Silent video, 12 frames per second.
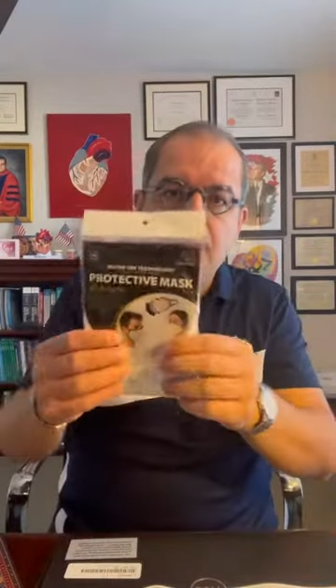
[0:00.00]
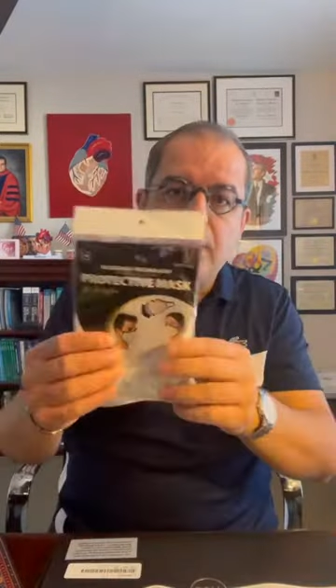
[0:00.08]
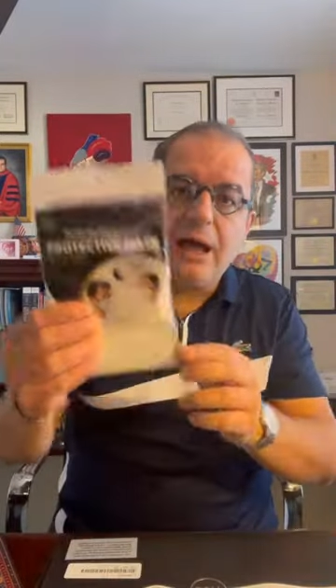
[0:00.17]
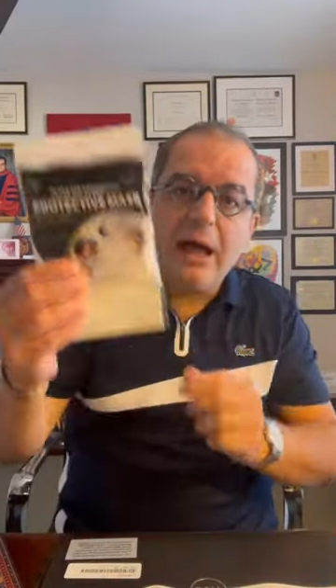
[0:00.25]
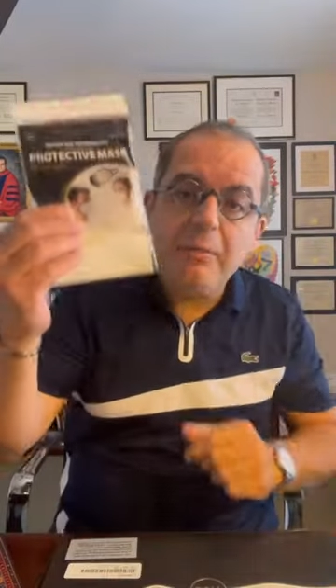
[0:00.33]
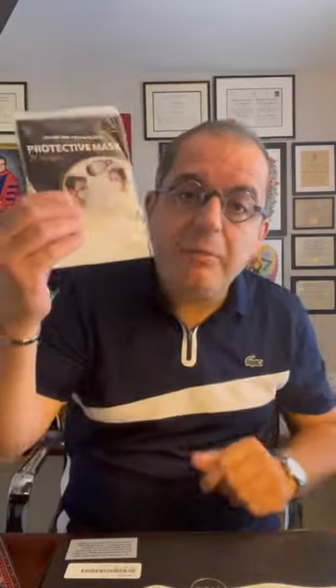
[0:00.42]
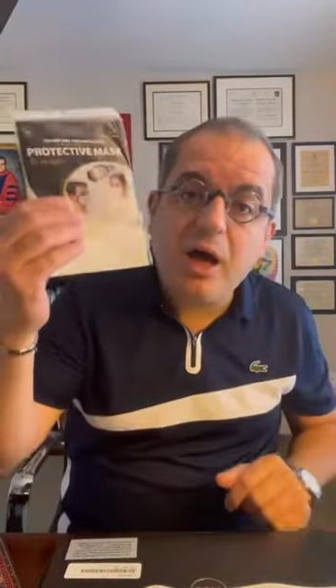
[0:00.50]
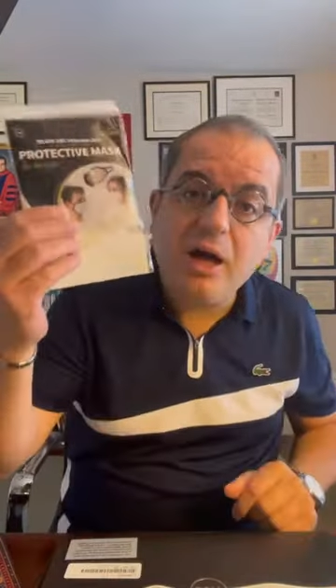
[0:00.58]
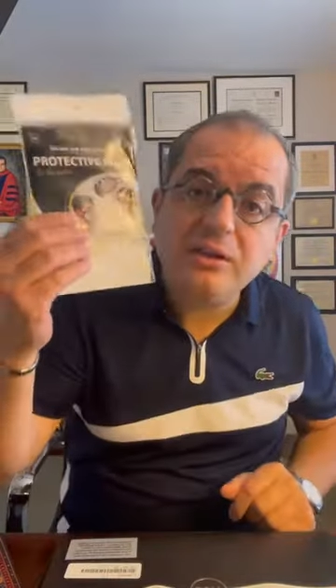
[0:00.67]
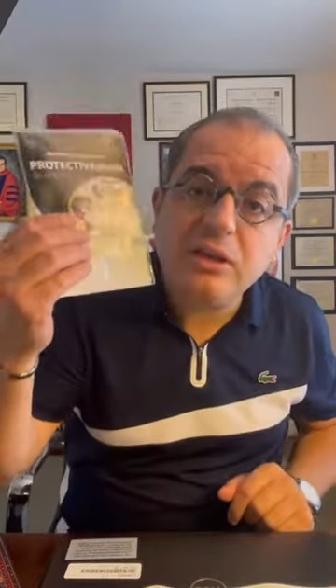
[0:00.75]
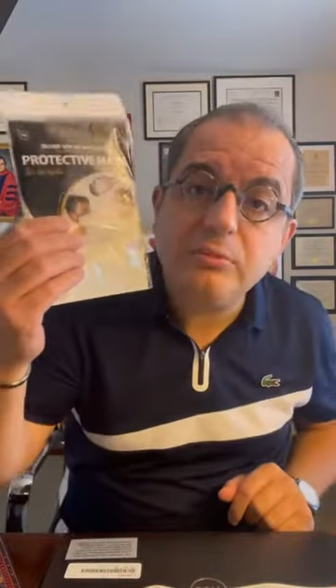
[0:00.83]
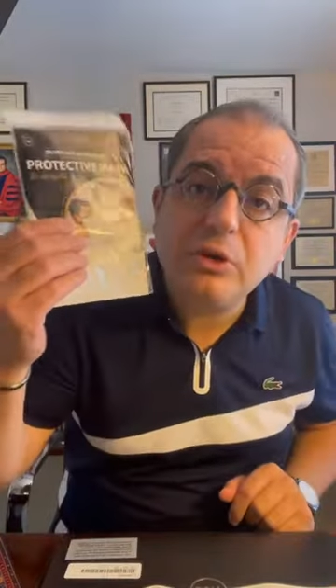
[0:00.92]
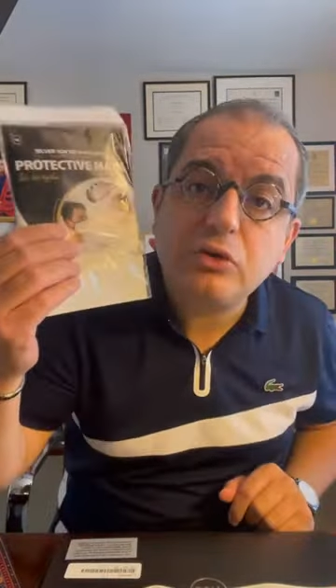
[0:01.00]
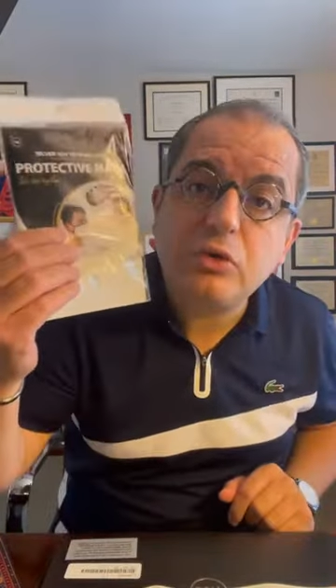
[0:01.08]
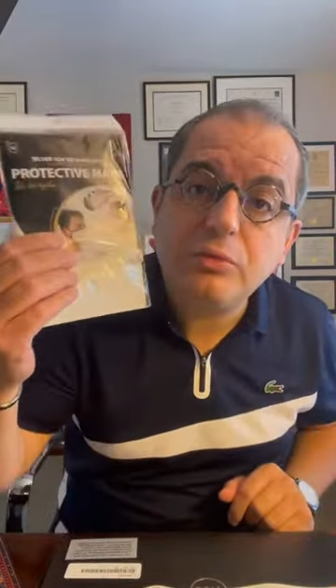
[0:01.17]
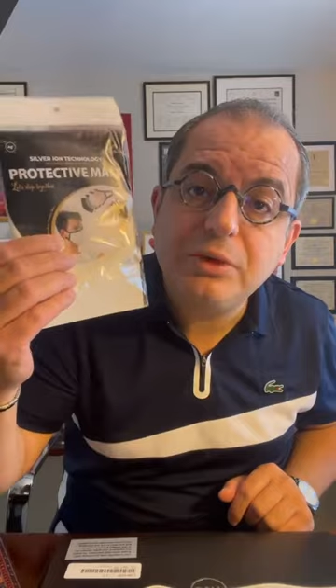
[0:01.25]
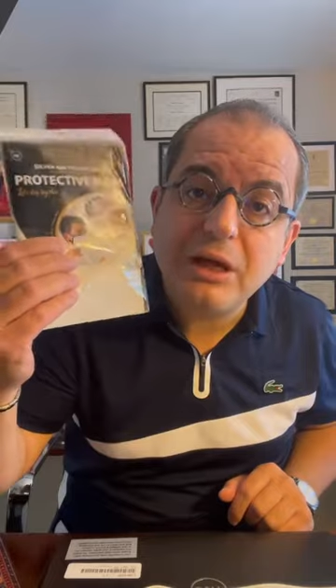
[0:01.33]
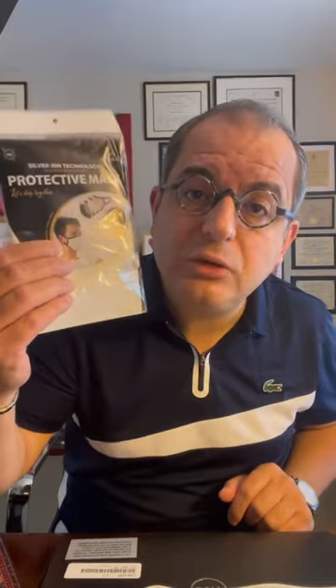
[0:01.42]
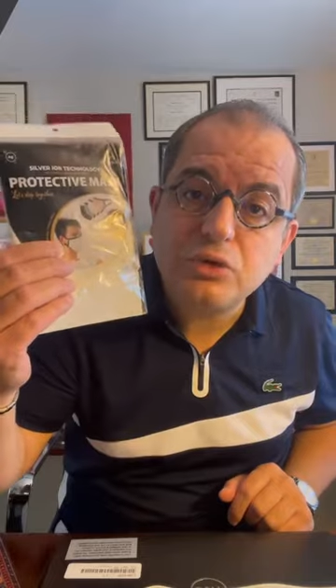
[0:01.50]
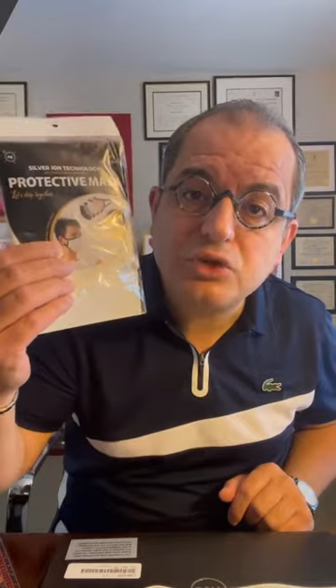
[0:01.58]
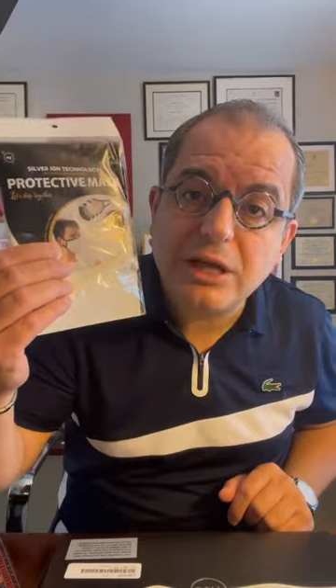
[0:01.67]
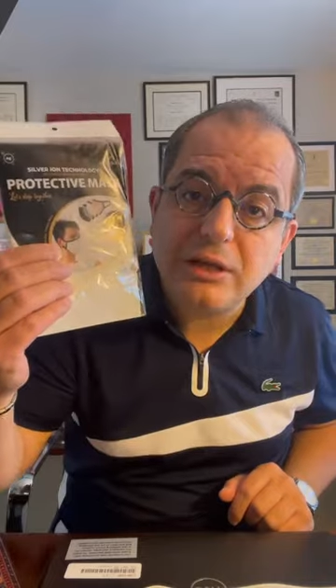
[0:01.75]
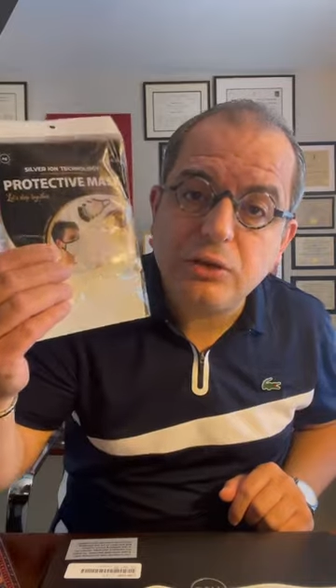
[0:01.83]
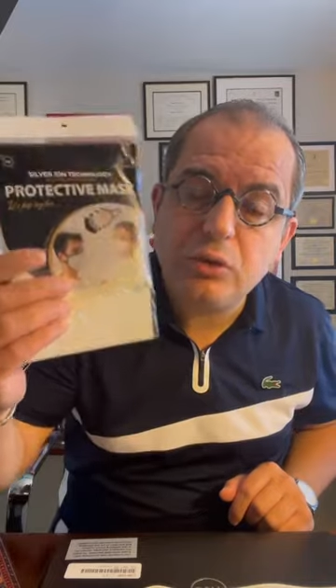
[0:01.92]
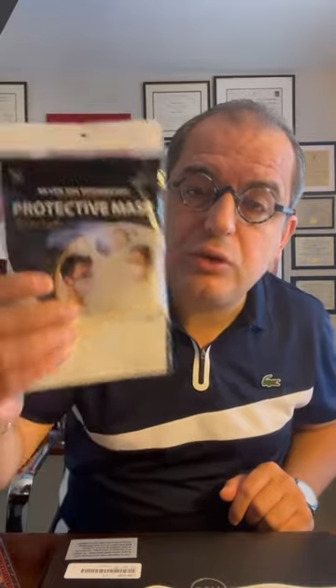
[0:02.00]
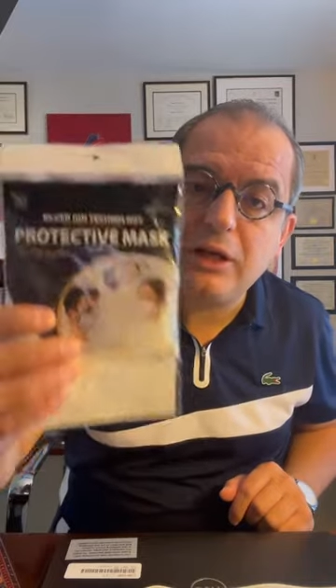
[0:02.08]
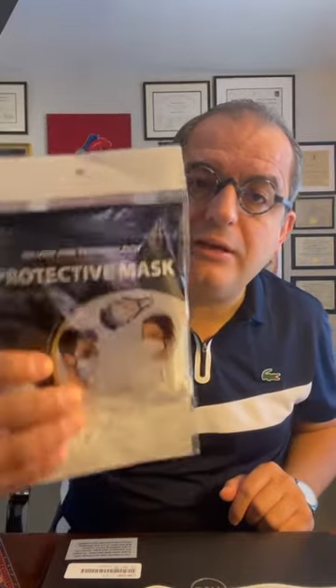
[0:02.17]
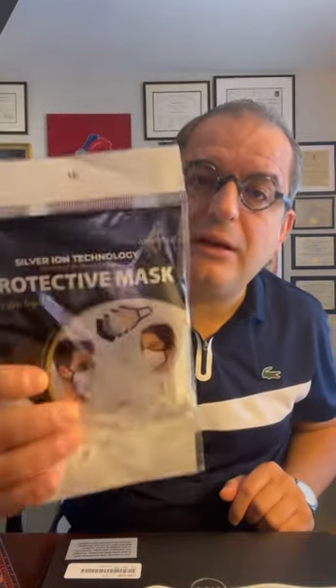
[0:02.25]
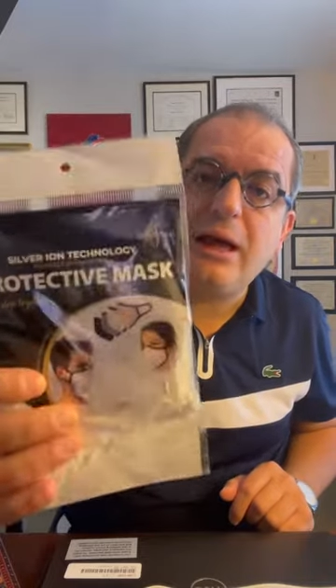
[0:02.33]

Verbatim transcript: hem antimikrobiyal özelliği olan